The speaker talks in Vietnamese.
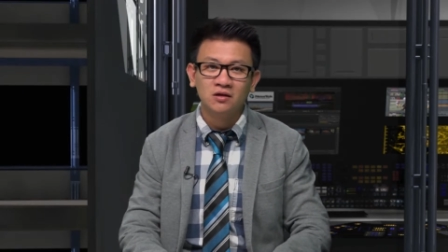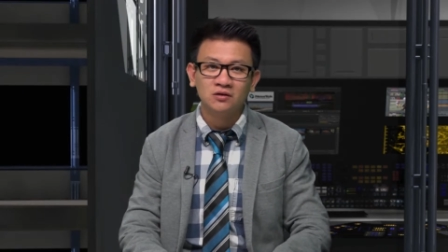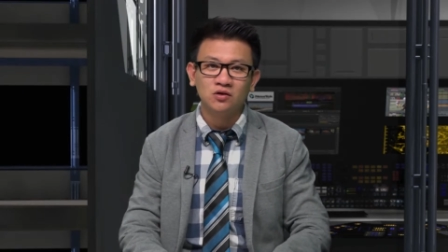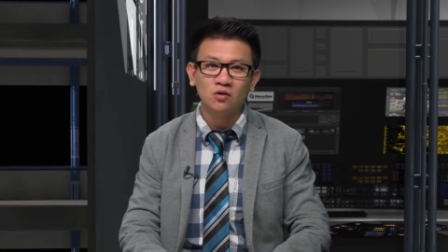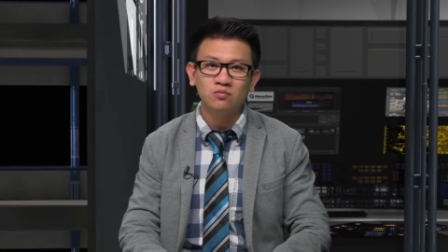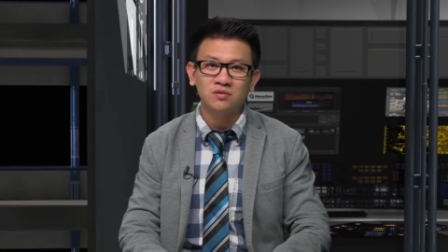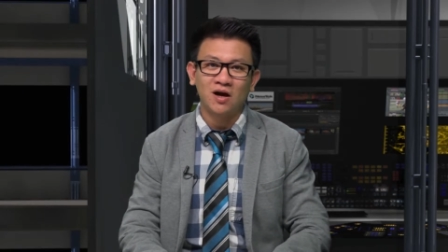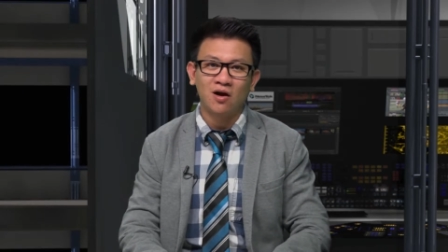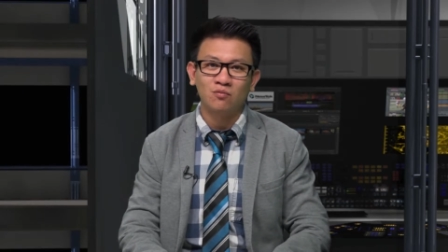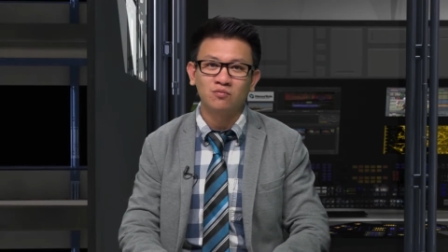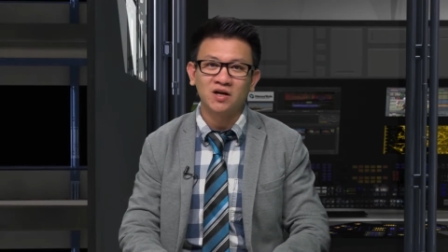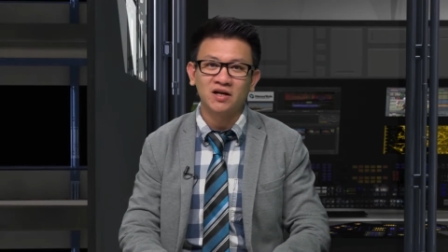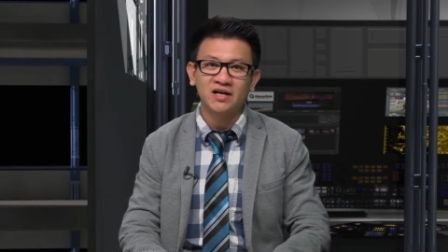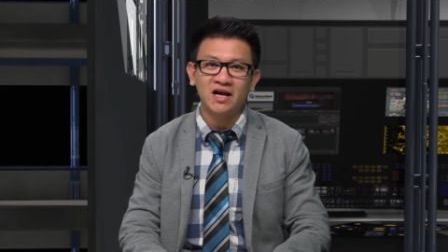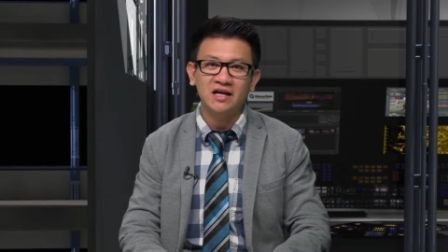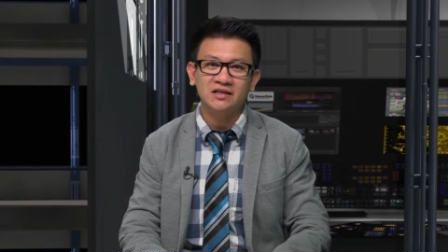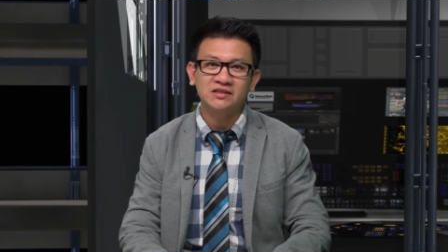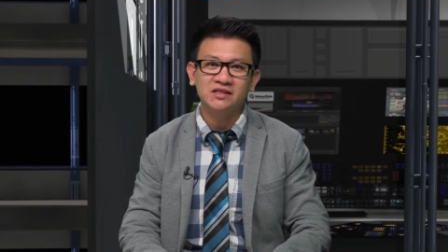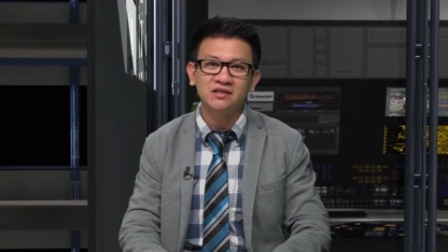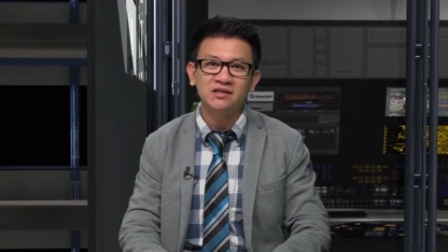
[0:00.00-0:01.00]
Trung Cộng đã
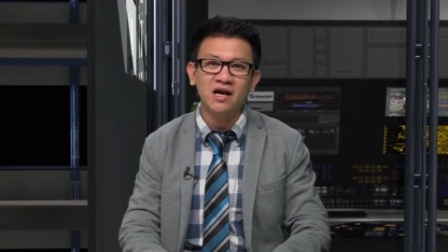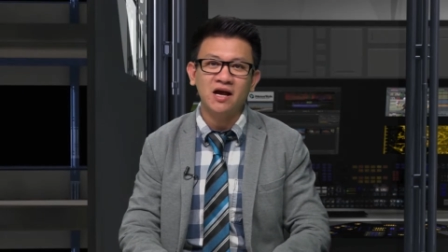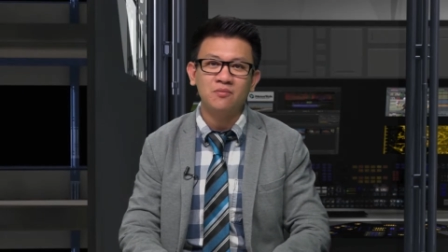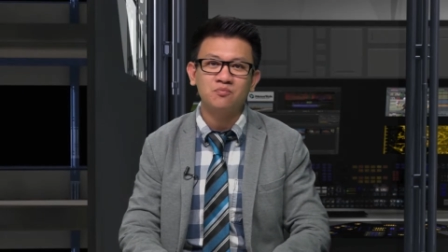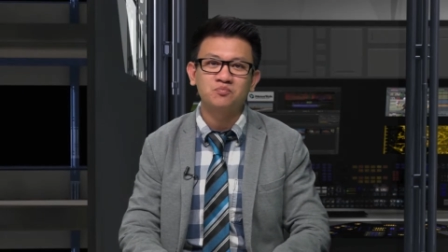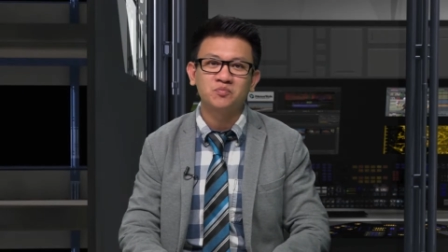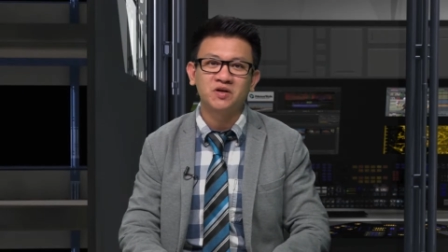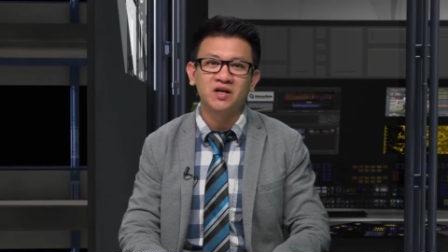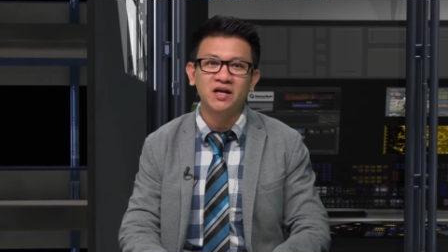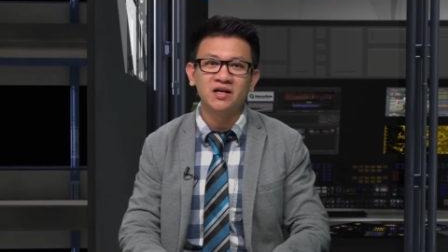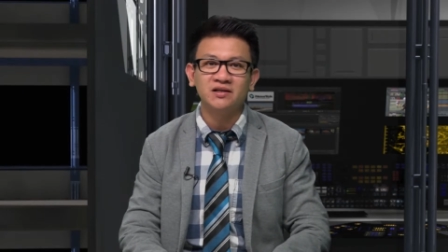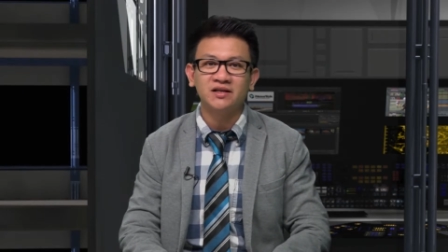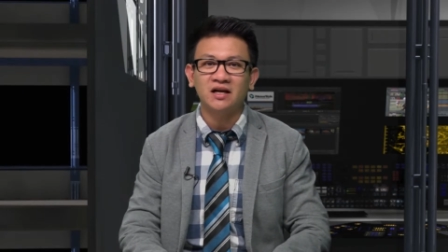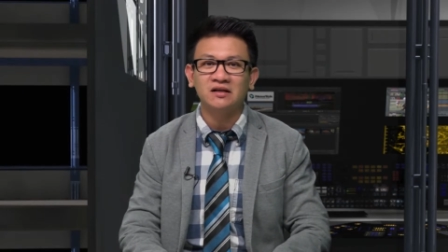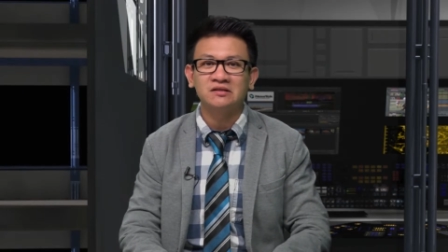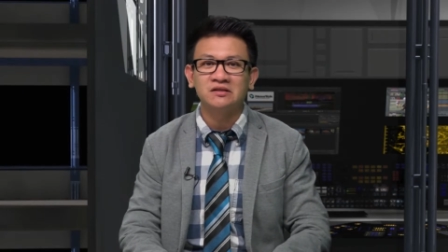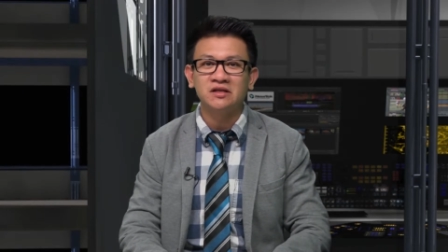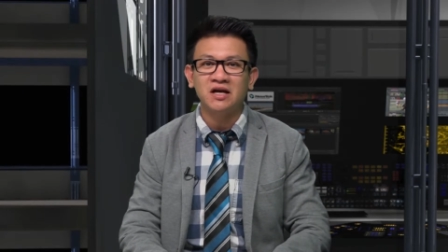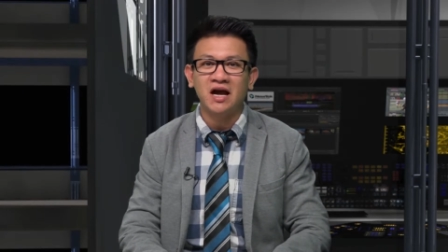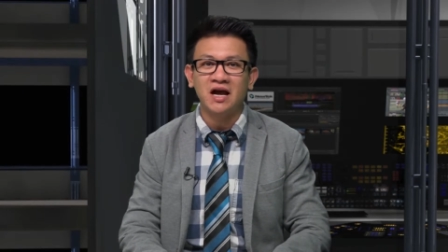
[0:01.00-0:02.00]
gây sức ép khiến các
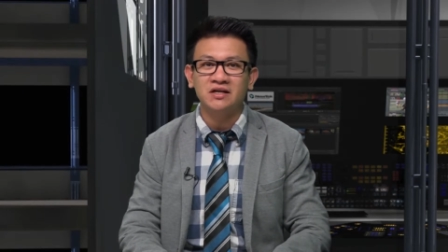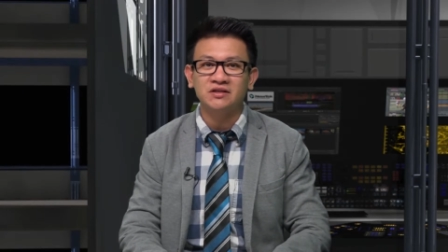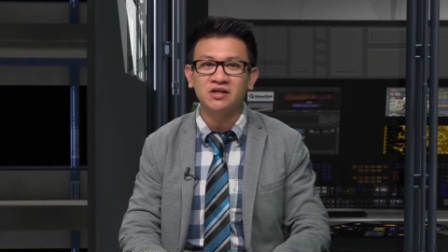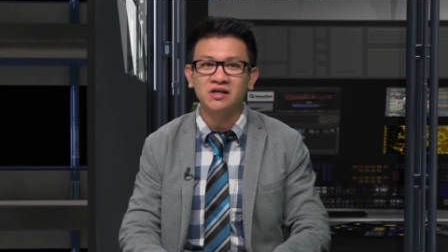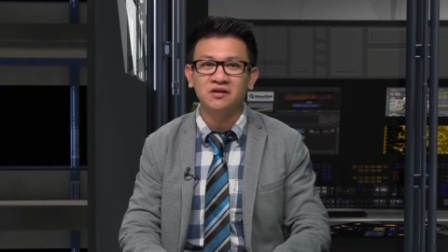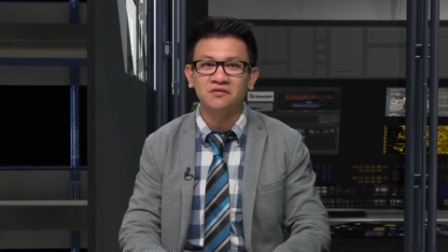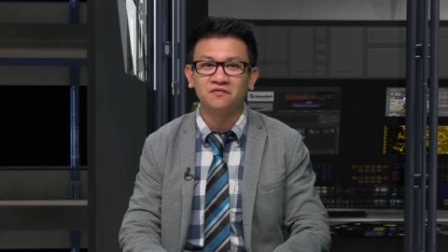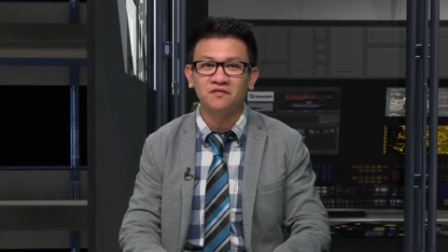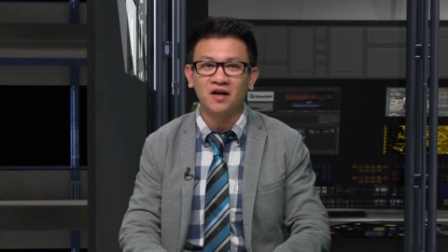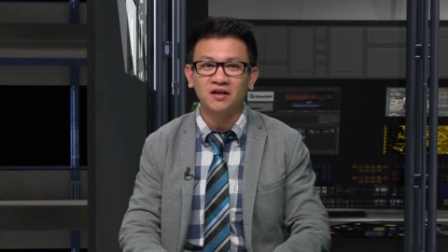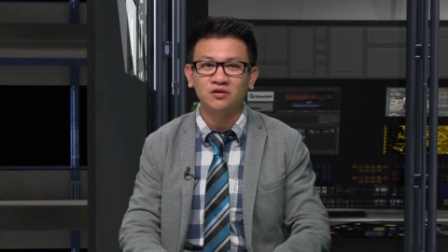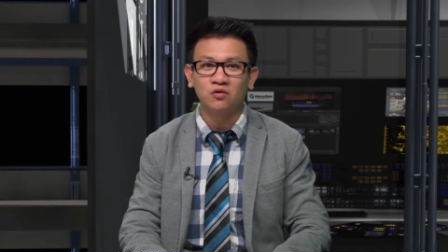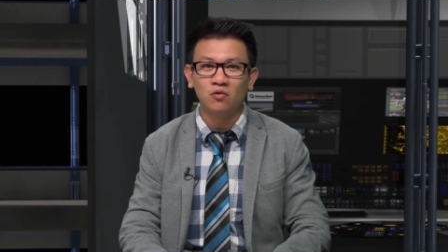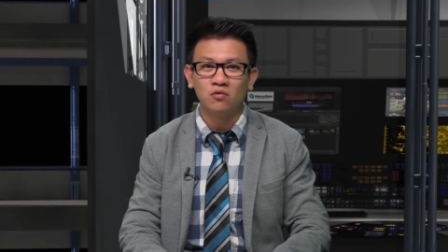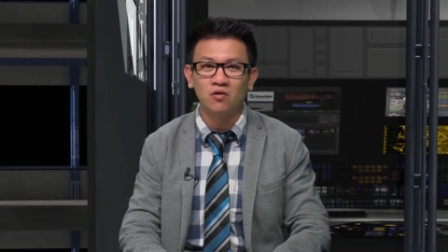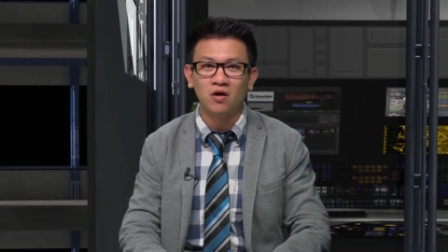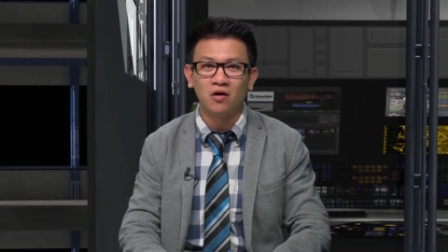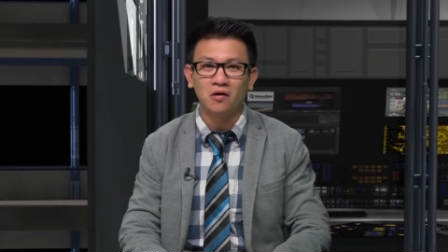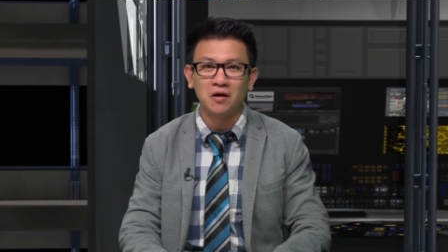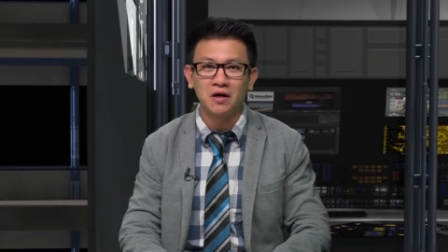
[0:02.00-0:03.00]
nước Asian phải
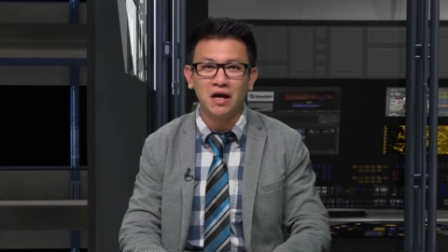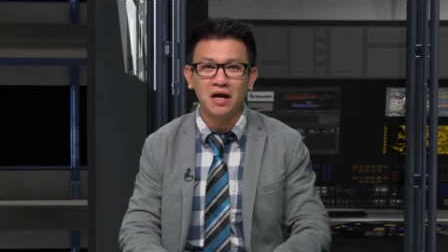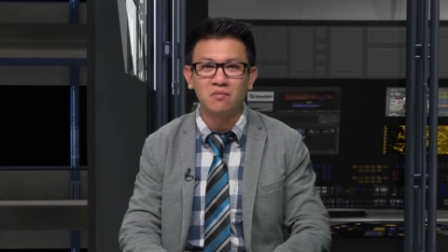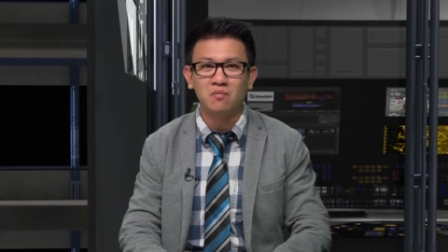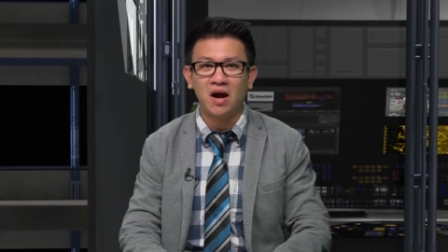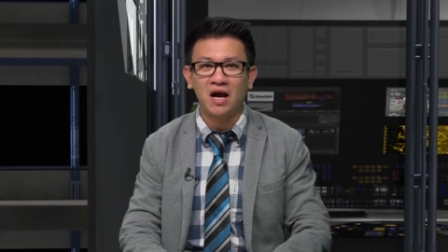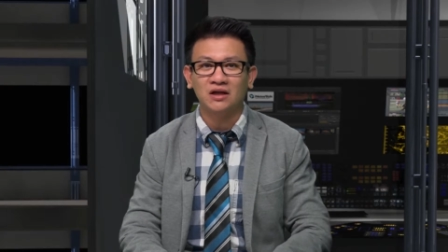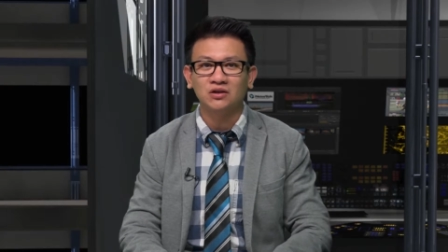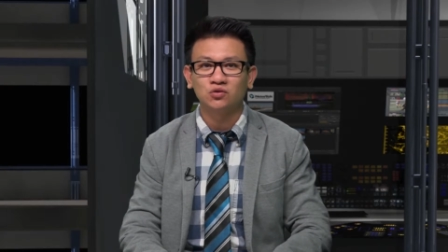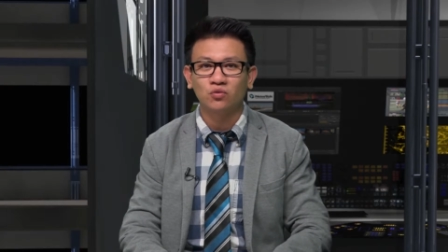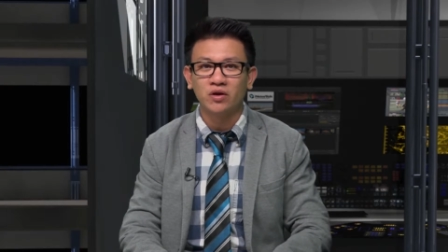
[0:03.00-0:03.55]
thu hồi lại bản